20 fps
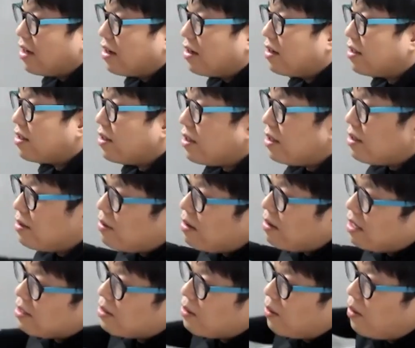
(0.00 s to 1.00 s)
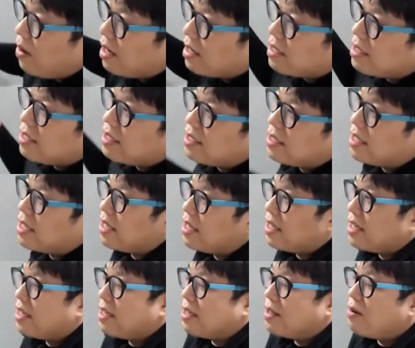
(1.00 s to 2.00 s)
그래서 이러한 영화를
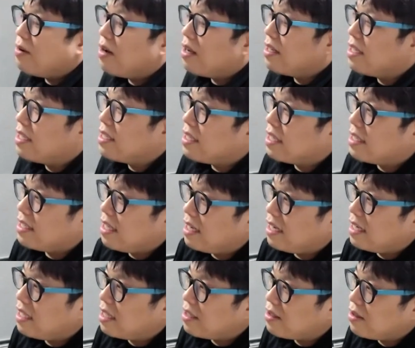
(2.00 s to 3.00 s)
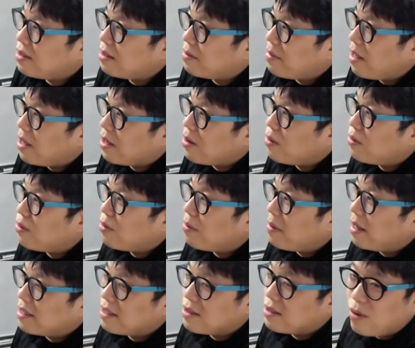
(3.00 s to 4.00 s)
이제 이러한 2차 세계 대전을 배경으로
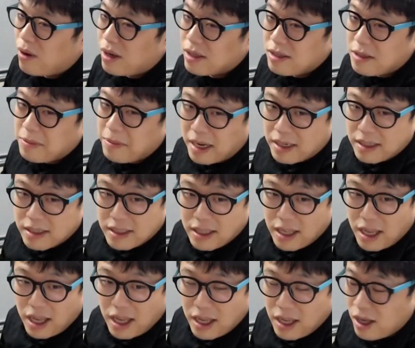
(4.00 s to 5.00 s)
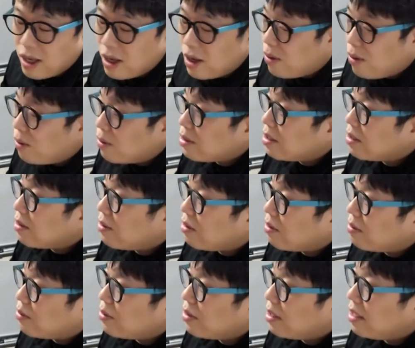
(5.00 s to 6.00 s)
만든 영화들이 많은데 혹시
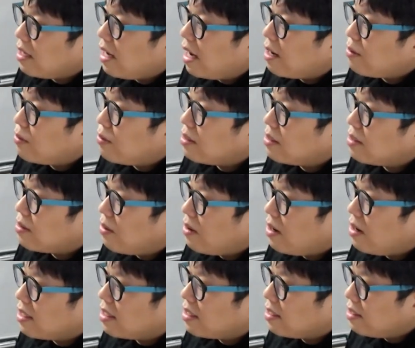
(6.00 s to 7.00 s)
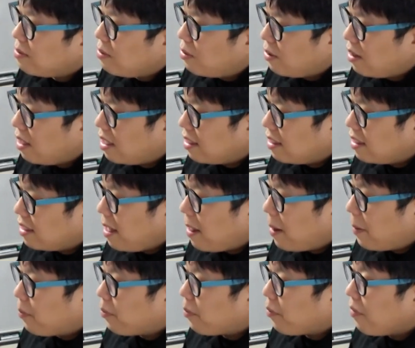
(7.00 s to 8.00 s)
여러분이 알고 있는 영화가 있는지
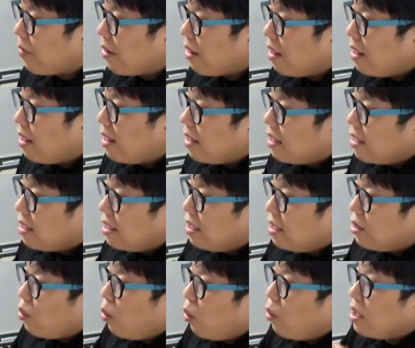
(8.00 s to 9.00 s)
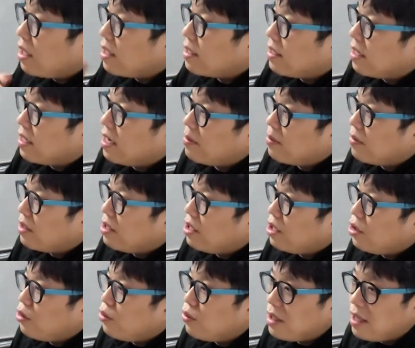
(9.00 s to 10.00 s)
모르겠는데 이 독일
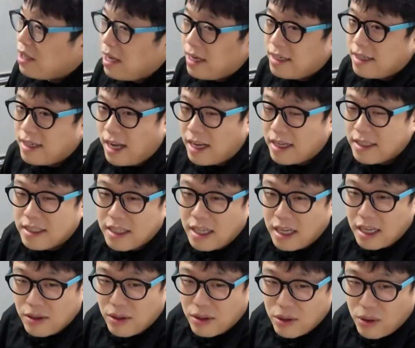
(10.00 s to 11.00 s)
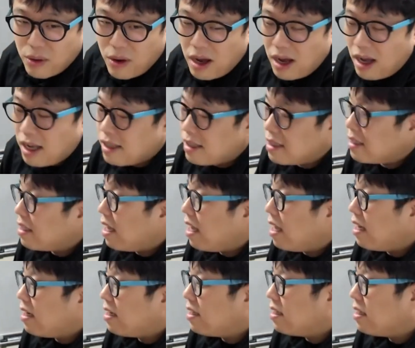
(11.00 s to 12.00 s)
사람들이 유태인을 학살했던 영화가
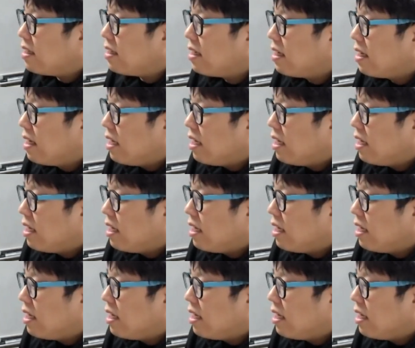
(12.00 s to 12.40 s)
있는데 그